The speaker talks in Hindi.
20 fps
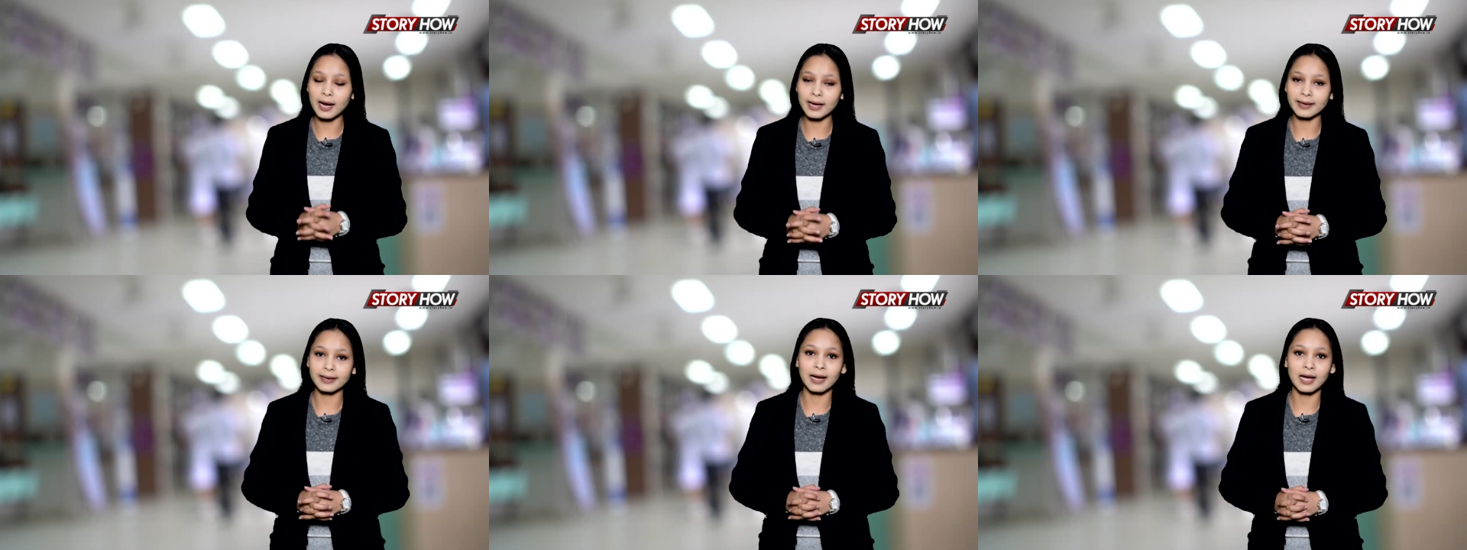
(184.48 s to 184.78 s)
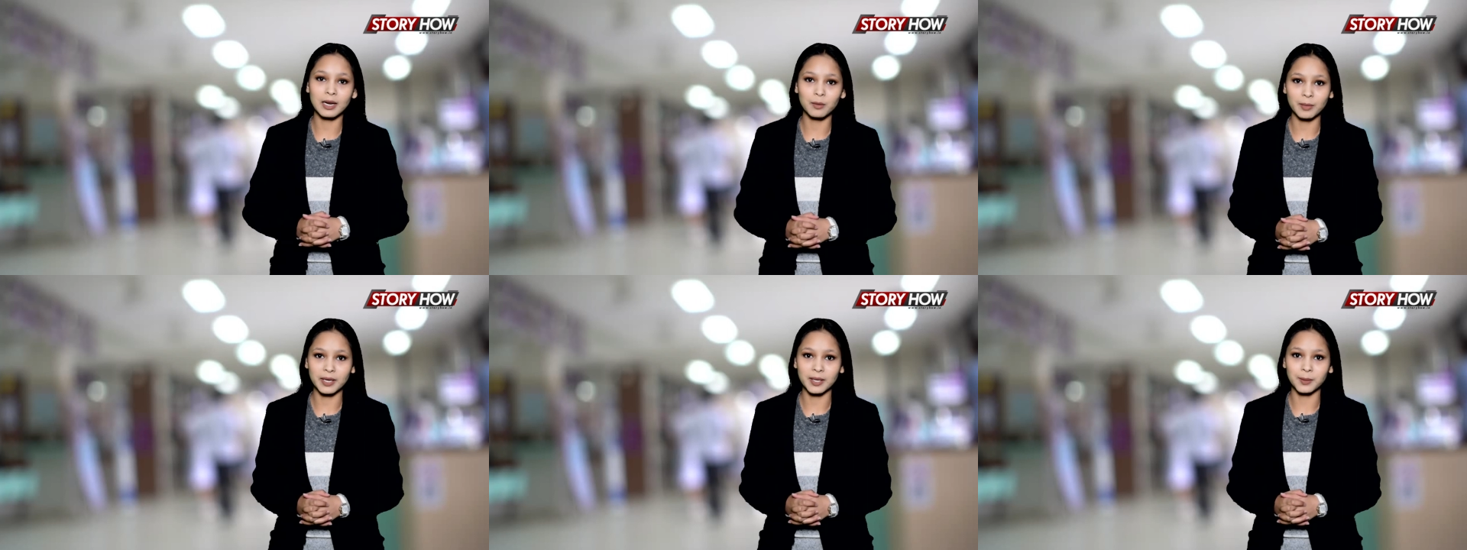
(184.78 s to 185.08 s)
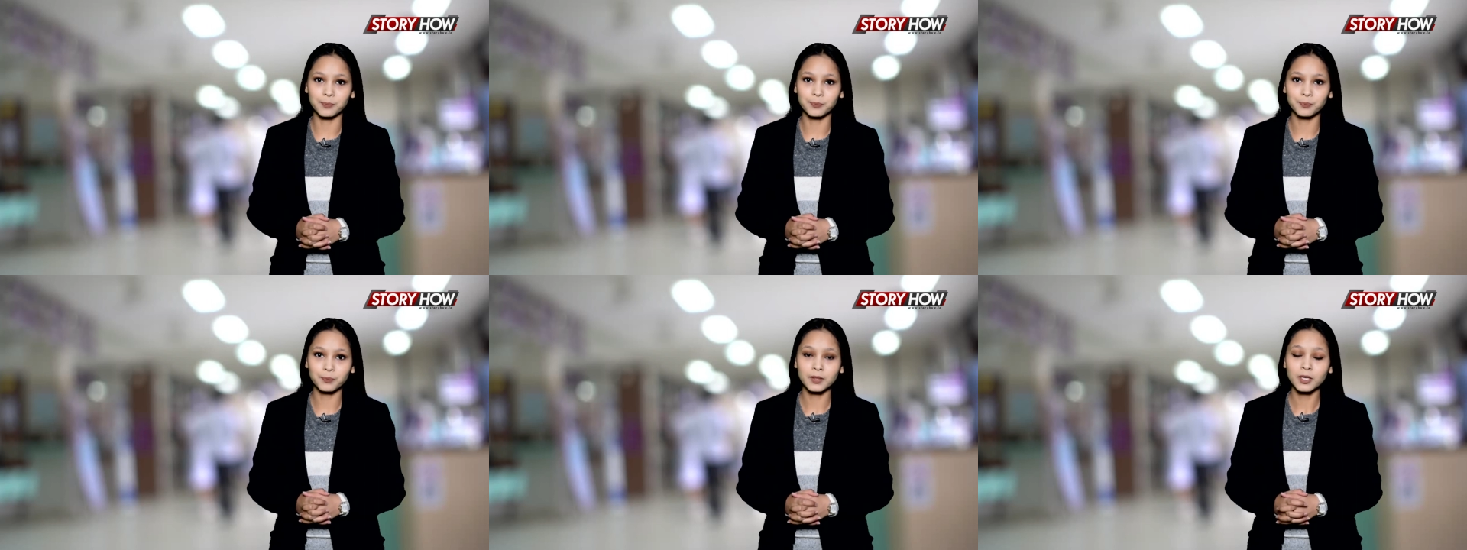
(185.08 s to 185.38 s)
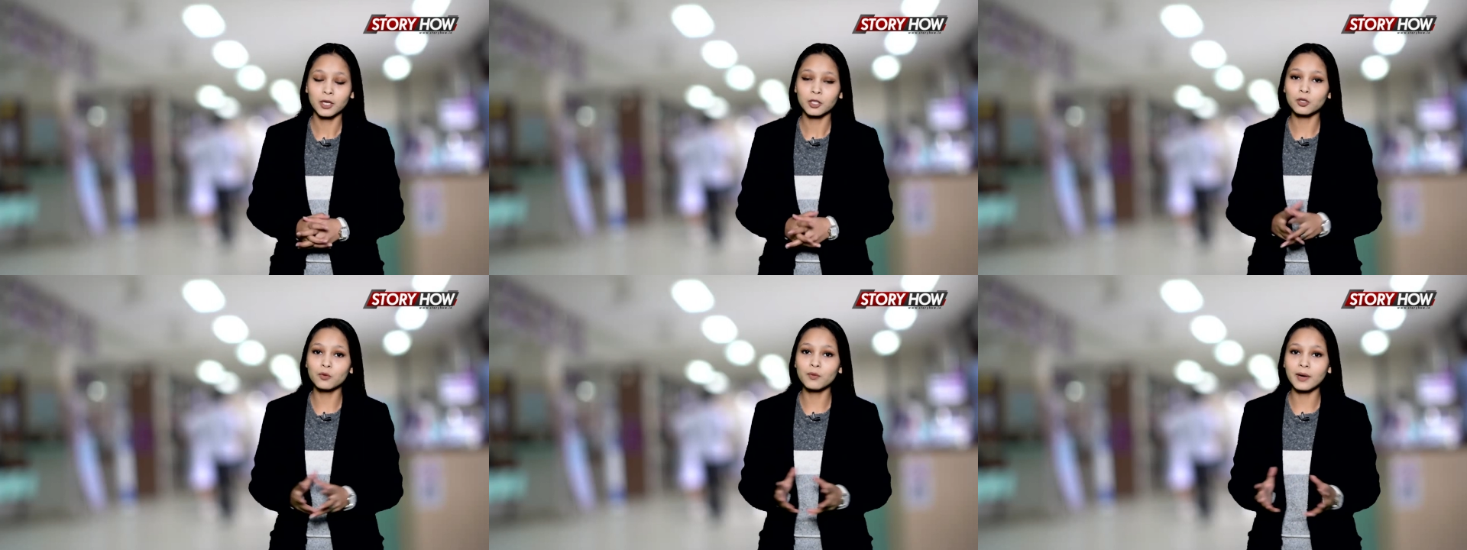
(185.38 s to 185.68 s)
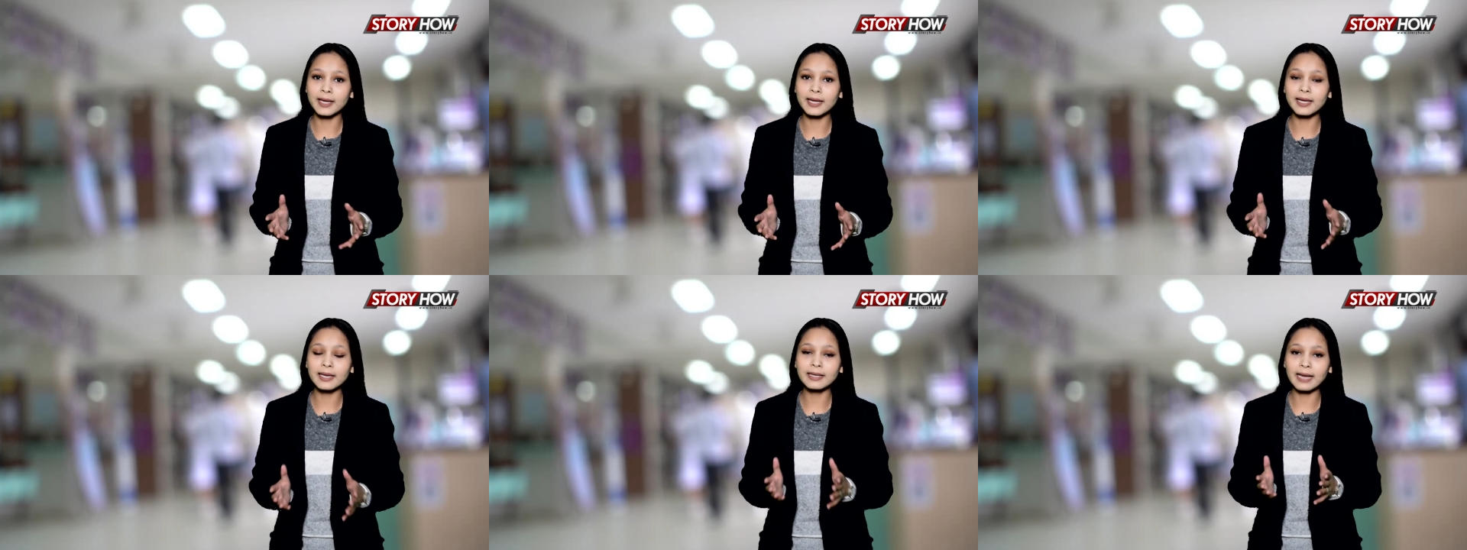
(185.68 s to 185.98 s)
हर हाल में तो
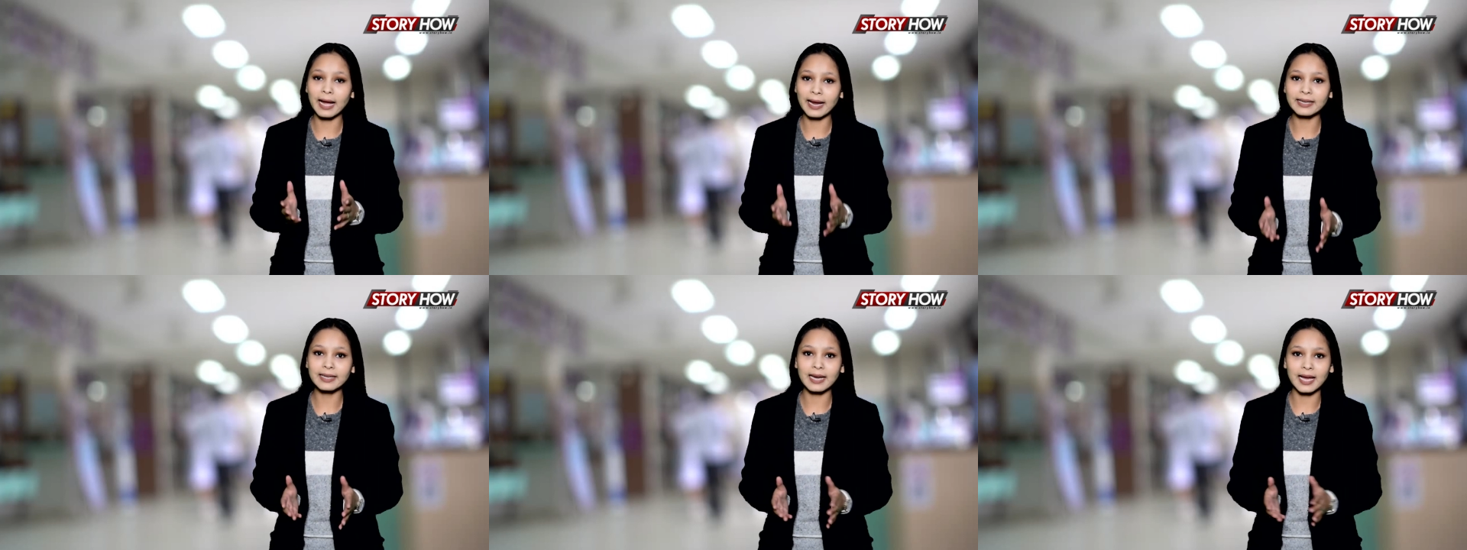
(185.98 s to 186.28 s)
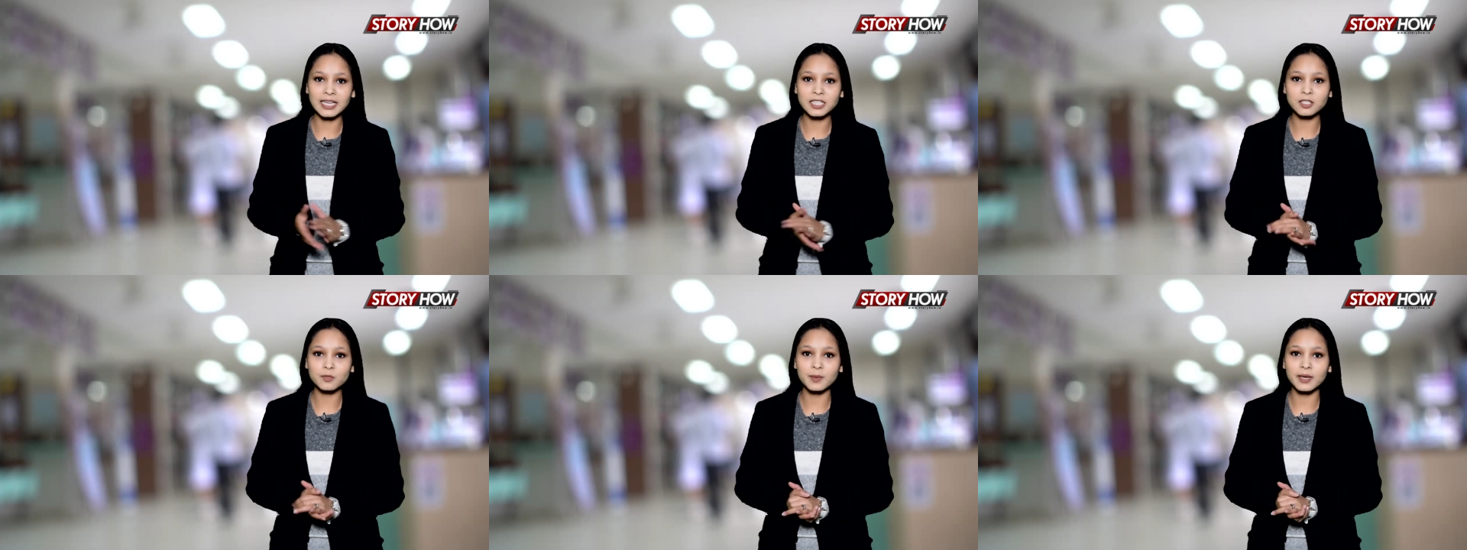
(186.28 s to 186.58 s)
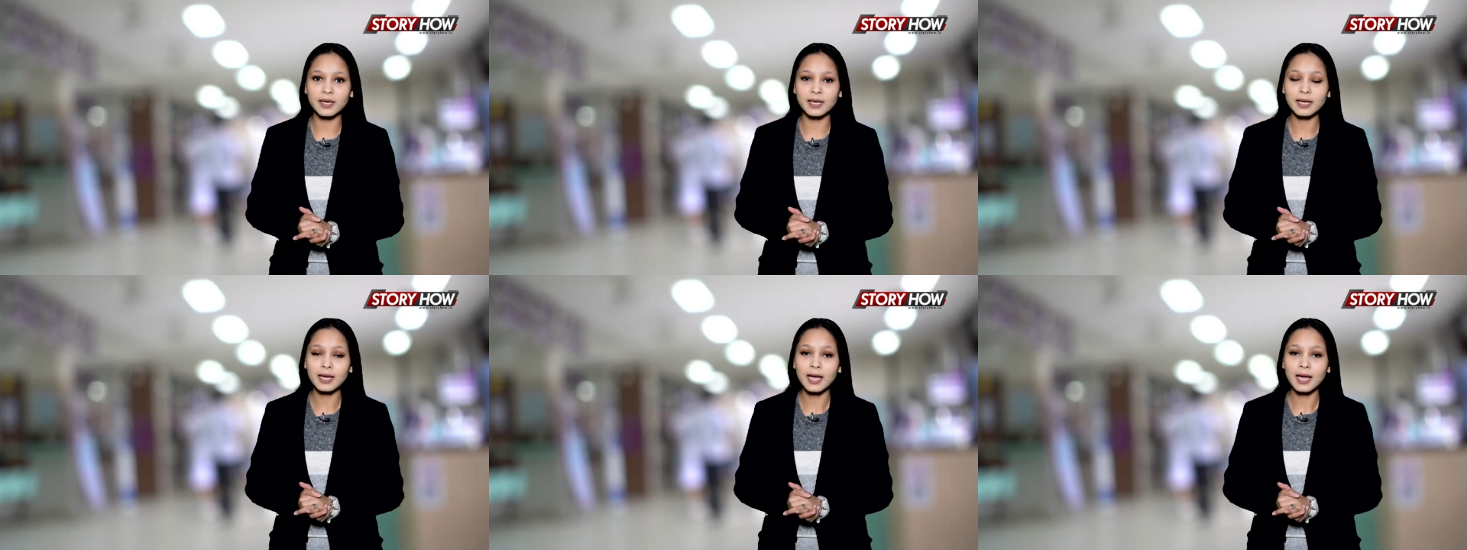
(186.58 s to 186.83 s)
वहीं इन गाइडलाइंस में